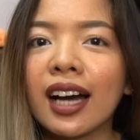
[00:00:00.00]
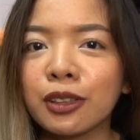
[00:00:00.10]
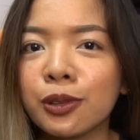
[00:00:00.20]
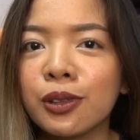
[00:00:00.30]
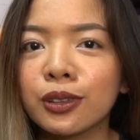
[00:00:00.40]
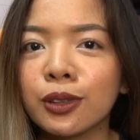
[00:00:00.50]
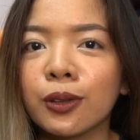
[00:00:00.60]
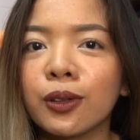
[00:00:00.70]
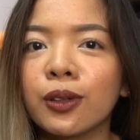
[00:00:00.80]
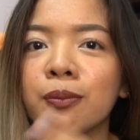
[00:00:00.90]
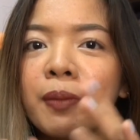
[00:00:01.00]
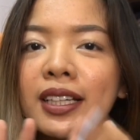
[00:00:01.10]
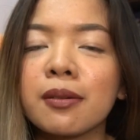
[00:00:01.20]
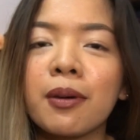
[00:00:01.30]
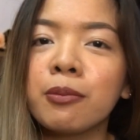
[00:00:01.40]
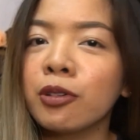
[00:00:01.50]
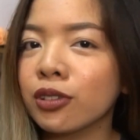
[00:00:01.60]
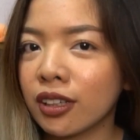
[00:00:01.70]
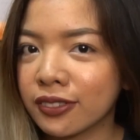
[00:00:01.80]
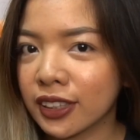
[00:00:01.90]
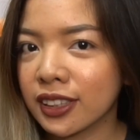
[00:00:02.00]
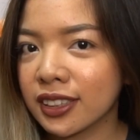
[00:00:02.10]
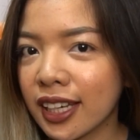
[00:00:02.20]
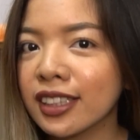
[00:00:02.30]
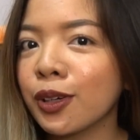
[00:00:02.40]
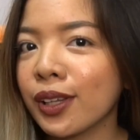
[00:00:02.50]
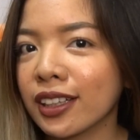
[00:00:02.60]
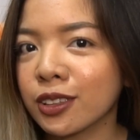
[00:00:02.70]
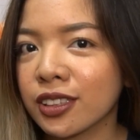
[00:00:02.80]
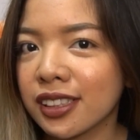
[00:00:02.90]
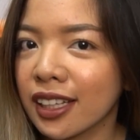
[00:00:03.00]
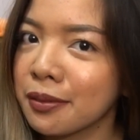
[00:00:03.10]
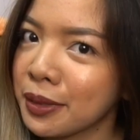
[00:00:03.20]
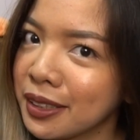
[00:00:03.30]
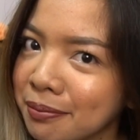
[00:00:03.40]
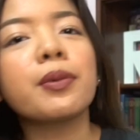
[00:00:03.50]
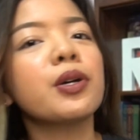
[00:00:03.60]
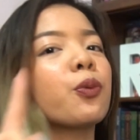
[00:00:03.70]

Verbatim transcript: Nakakatulong to para sa mga book lovers and collectors like me. Number